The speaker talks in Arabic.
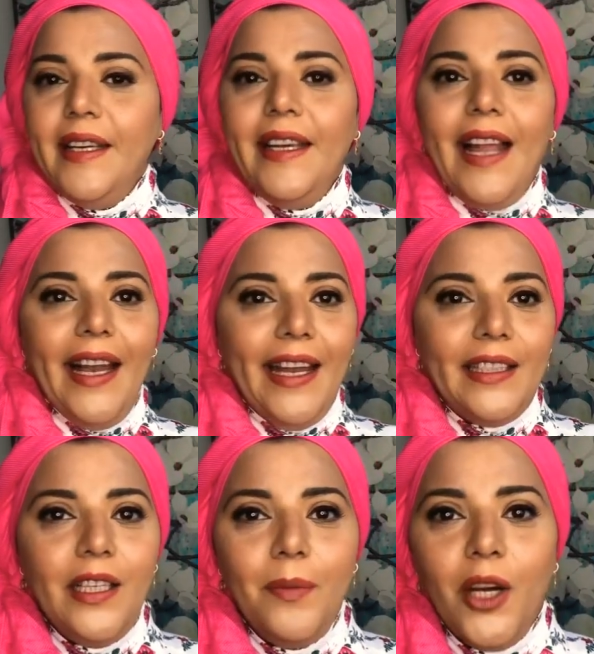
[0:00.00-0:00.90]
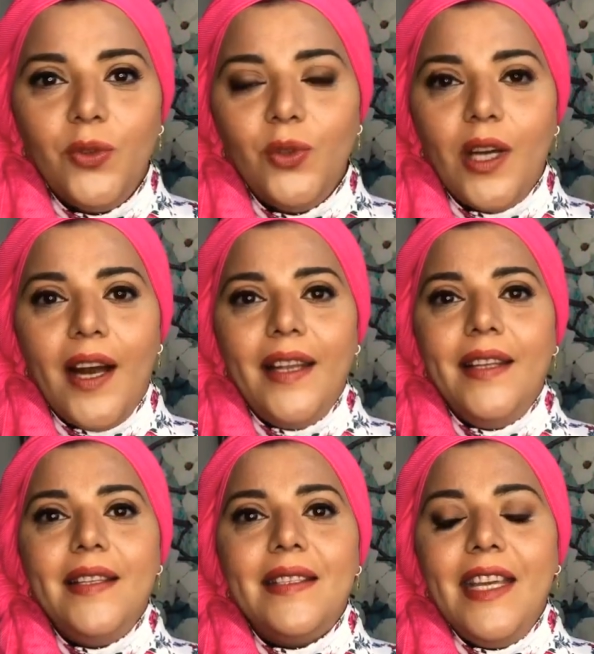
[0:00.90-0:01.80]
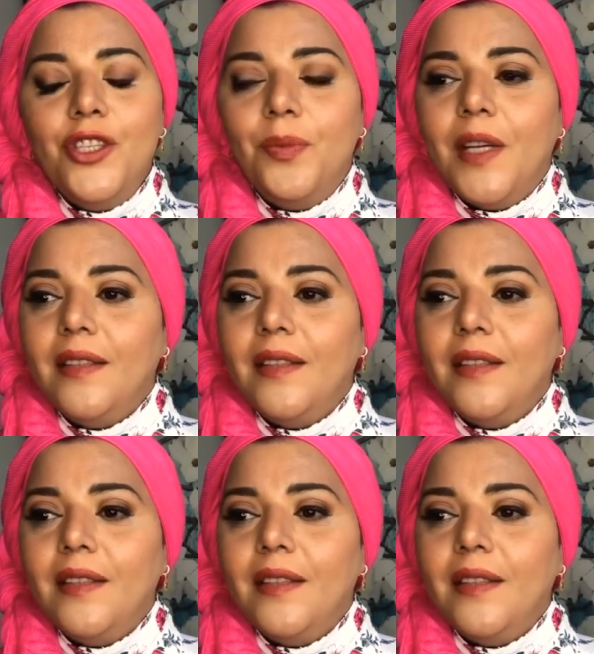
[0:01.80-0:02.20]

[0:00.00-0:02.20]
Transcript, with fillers: الحاجات اللي محطوطه على الستيج بتاعه